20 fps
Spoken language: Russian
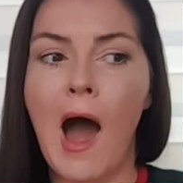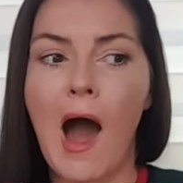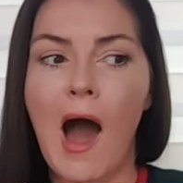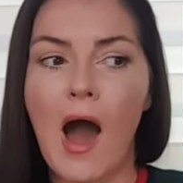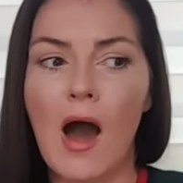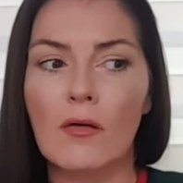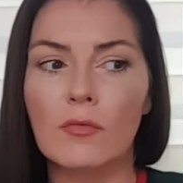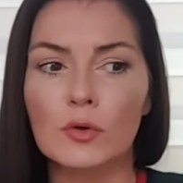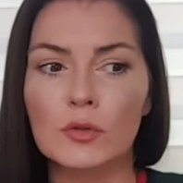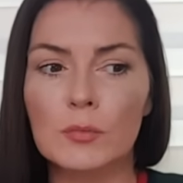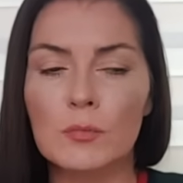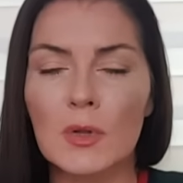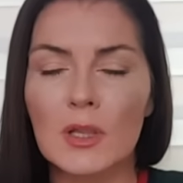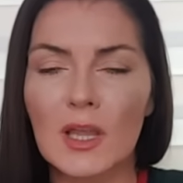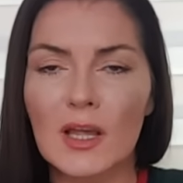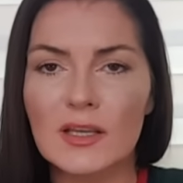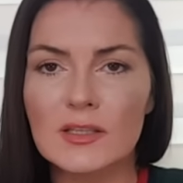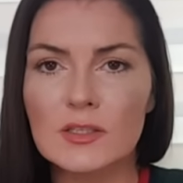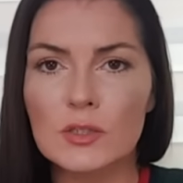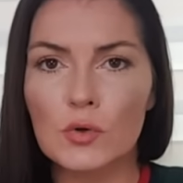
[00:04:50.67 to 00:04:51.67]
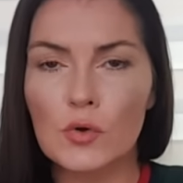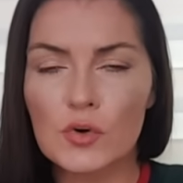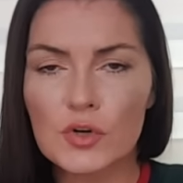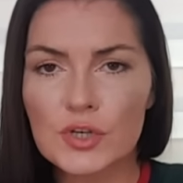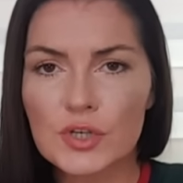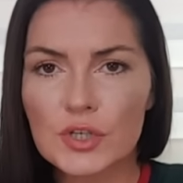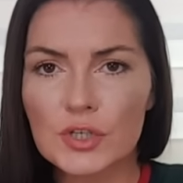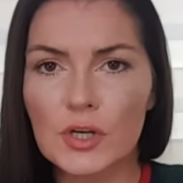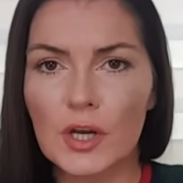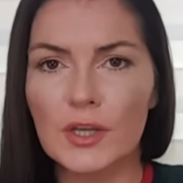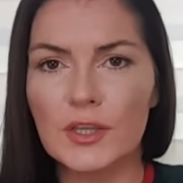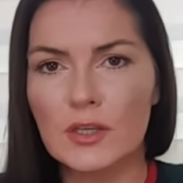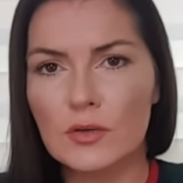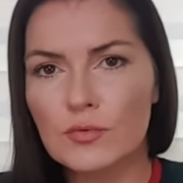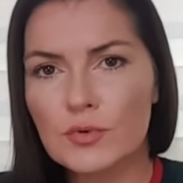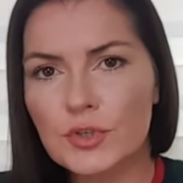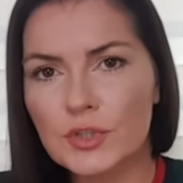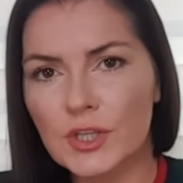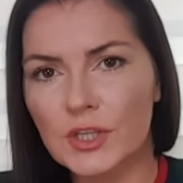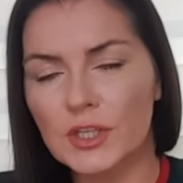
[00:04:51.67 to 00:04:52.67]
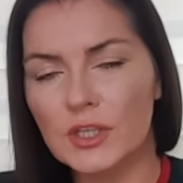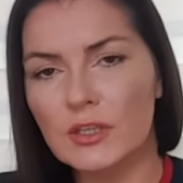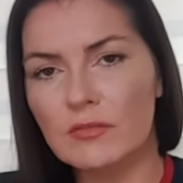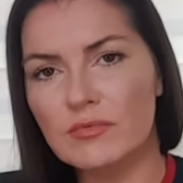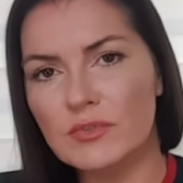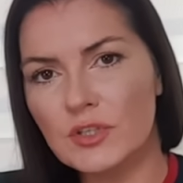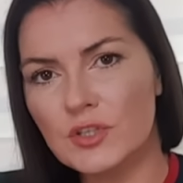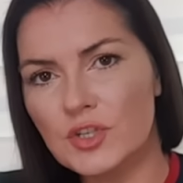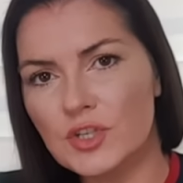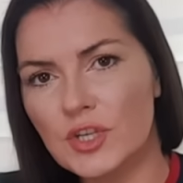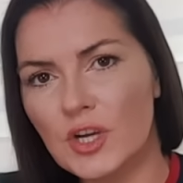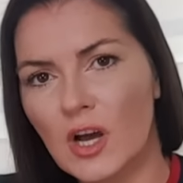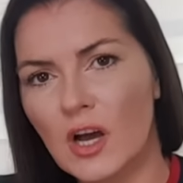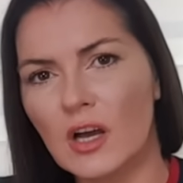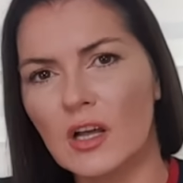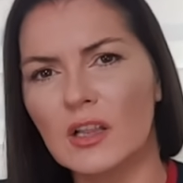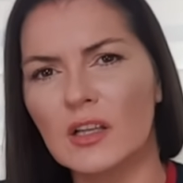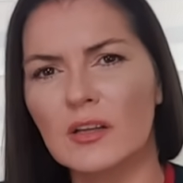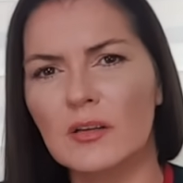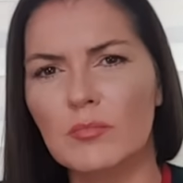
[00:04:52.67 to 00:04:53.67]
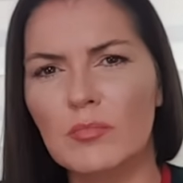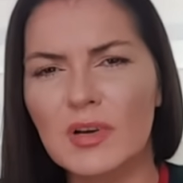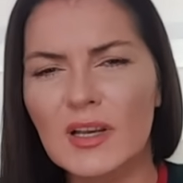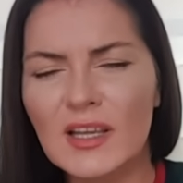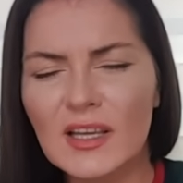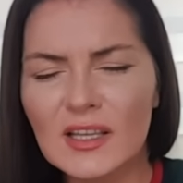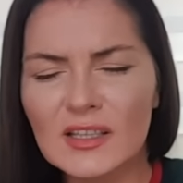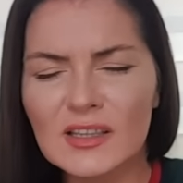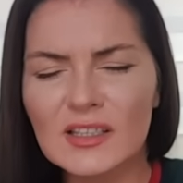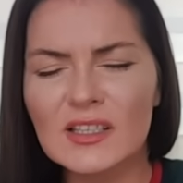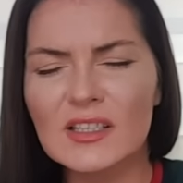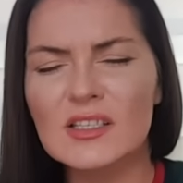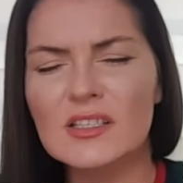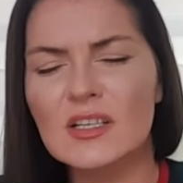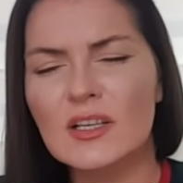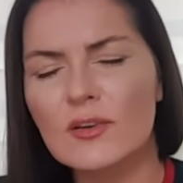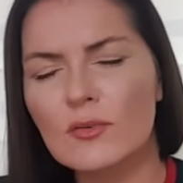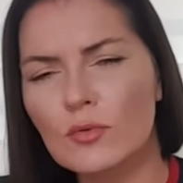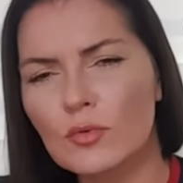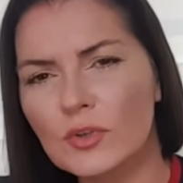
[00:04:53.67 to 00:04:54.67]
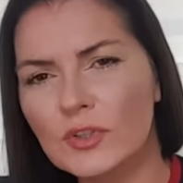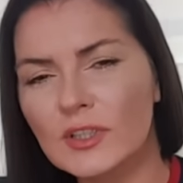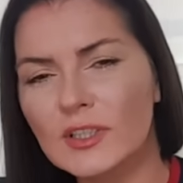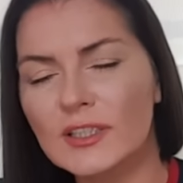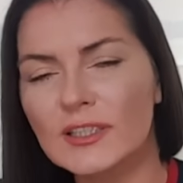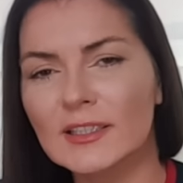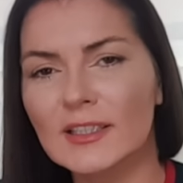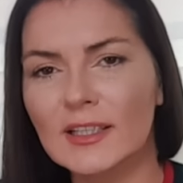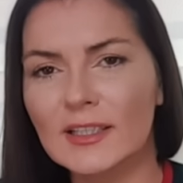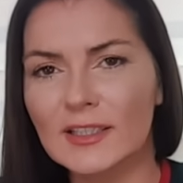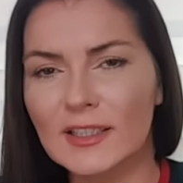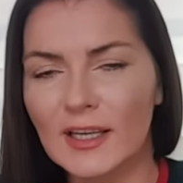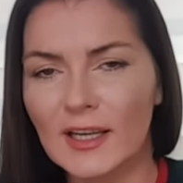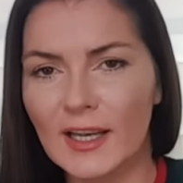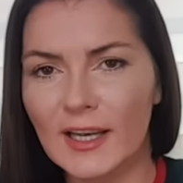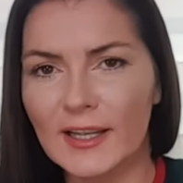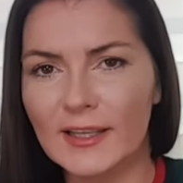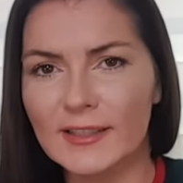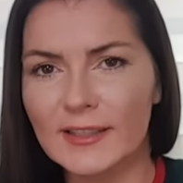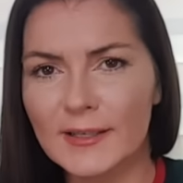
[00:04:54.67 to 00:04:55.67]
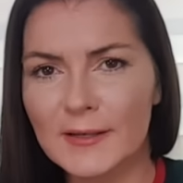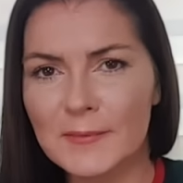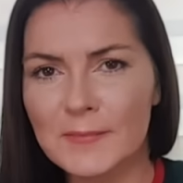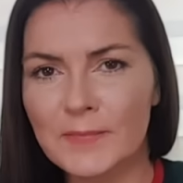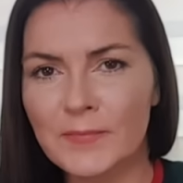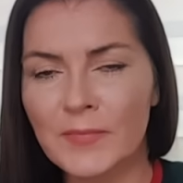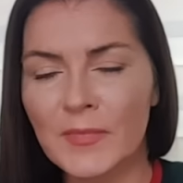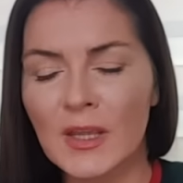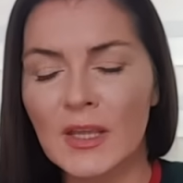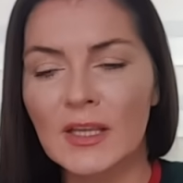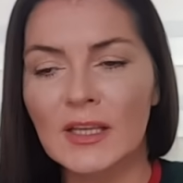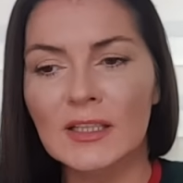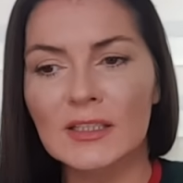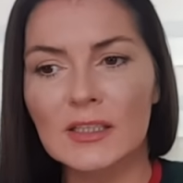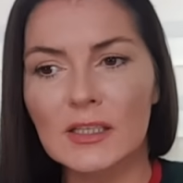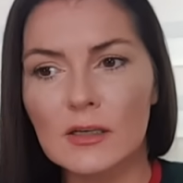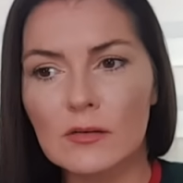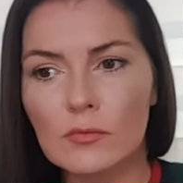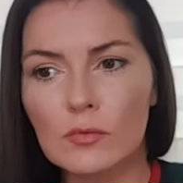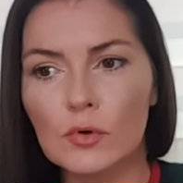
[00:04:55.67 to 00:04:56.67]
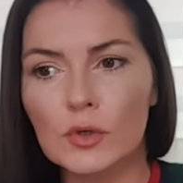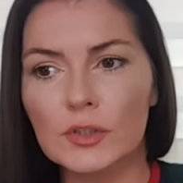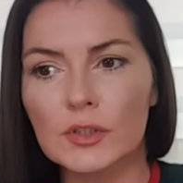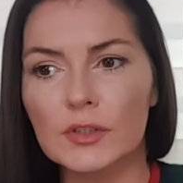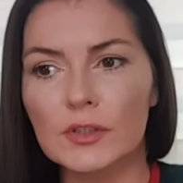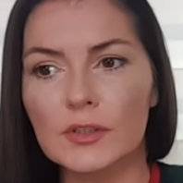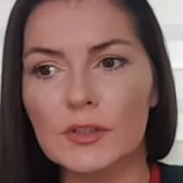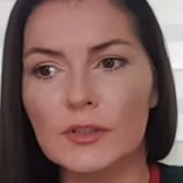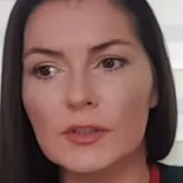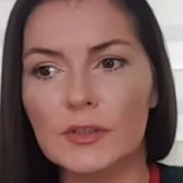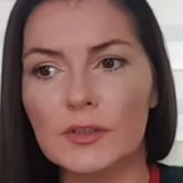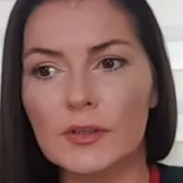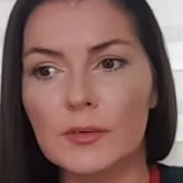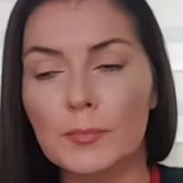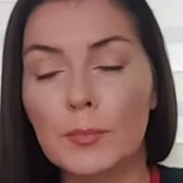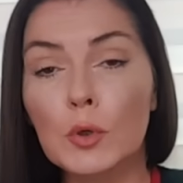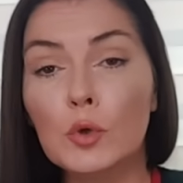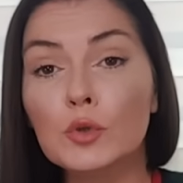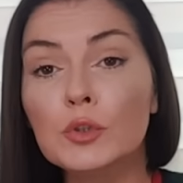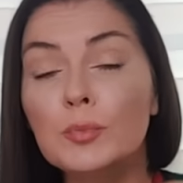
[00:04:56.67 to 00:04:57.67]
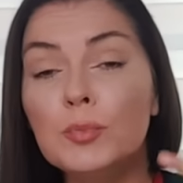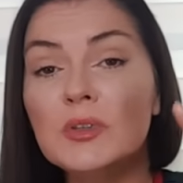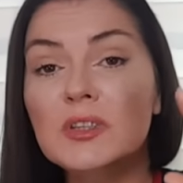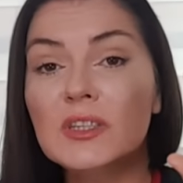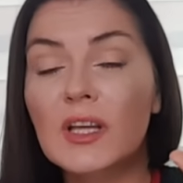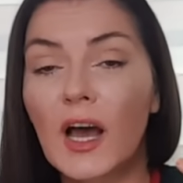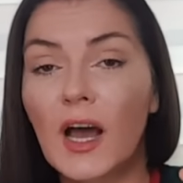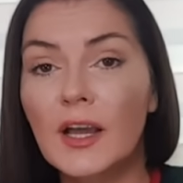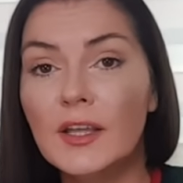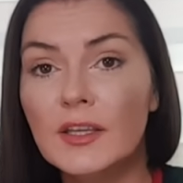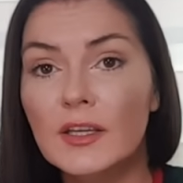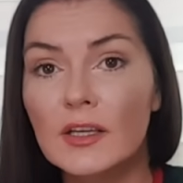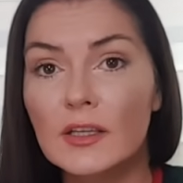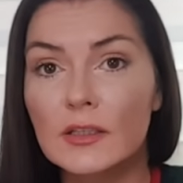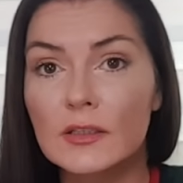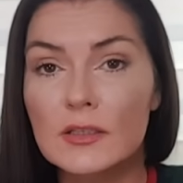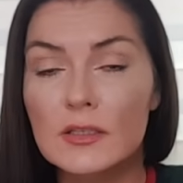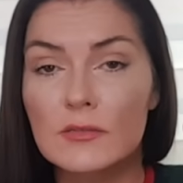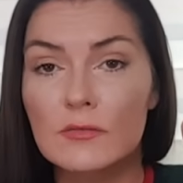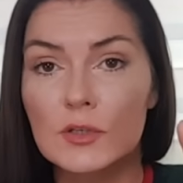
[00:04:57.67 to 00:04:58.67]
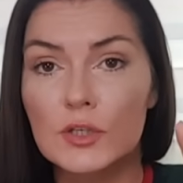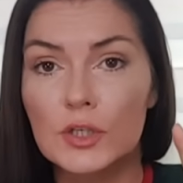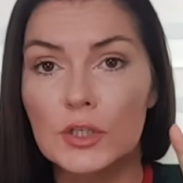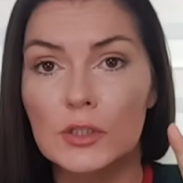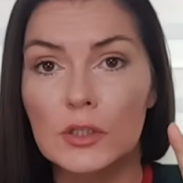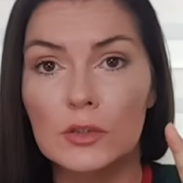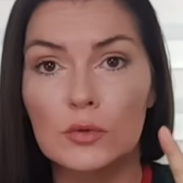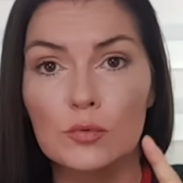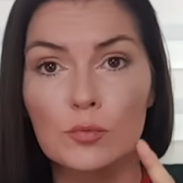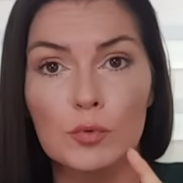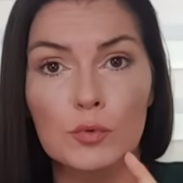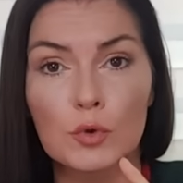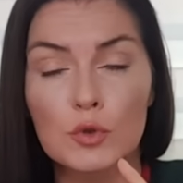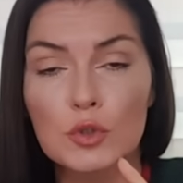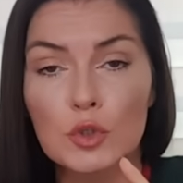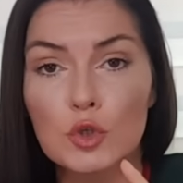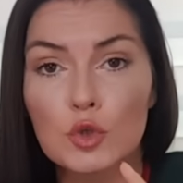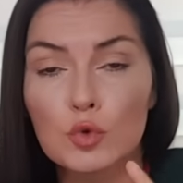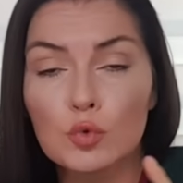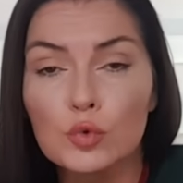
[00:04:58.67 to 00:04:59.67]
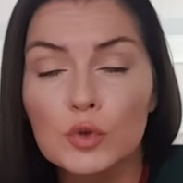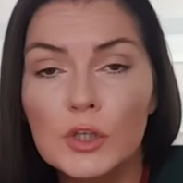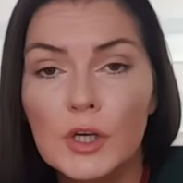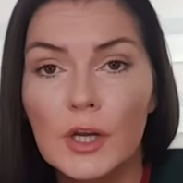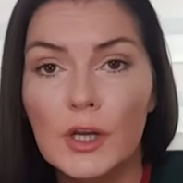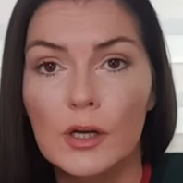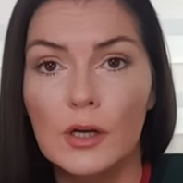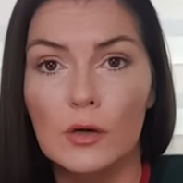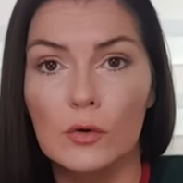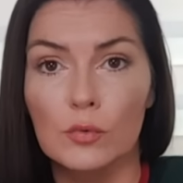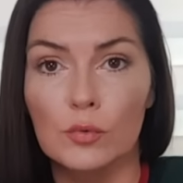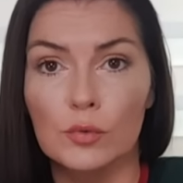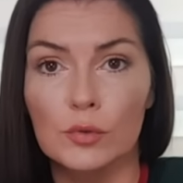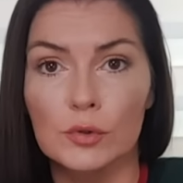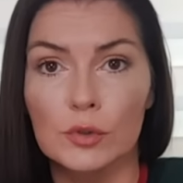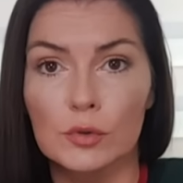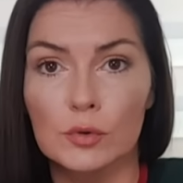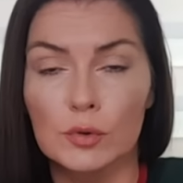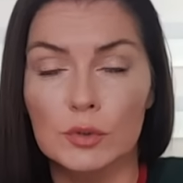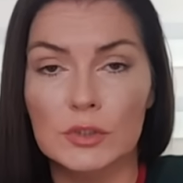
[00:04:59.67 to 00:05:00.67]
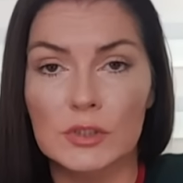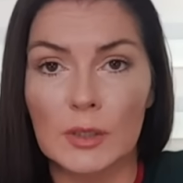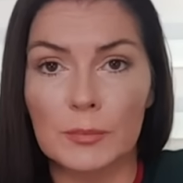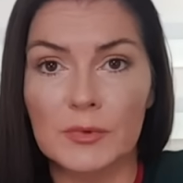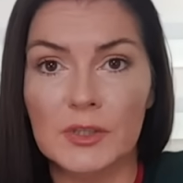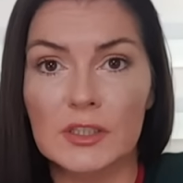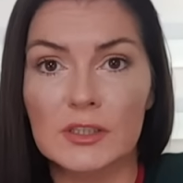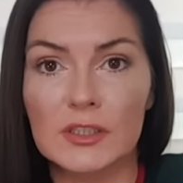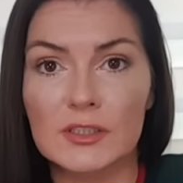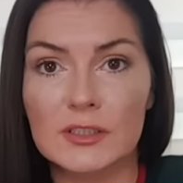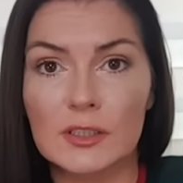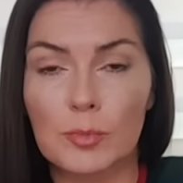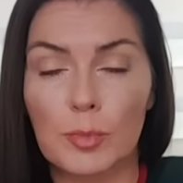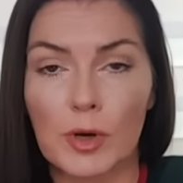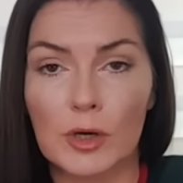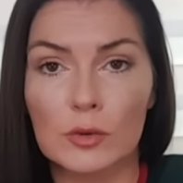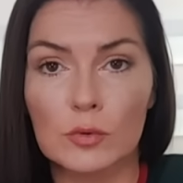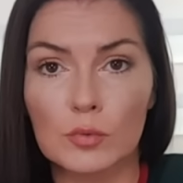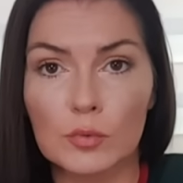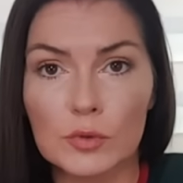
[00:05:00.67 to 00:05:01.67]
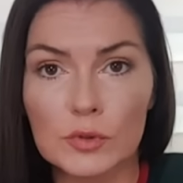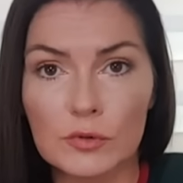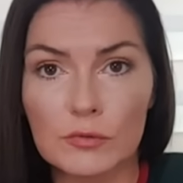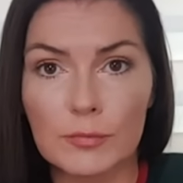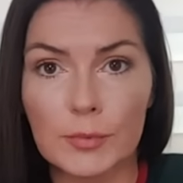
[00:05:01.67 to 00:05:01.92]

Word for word: А вот молодежь, они уже такие все чахлые, бледные, зеленые и так далее, да? Так вот, э, плюс питание, совершенно оно просто жуткое какое-то, то есть там нет этих продуктов.